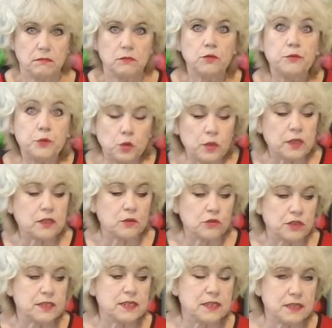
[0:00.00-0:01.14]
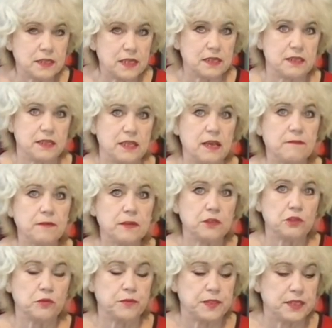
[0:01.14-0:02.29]
Ну все это уже здесь есть. Я
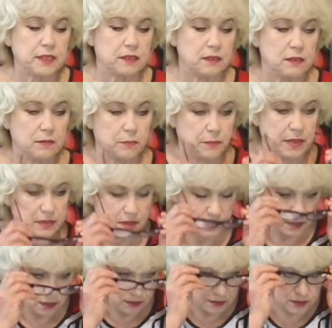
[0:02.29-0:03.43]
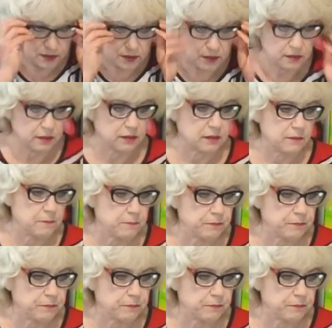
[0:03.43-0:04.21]
выложу все пять ссылок,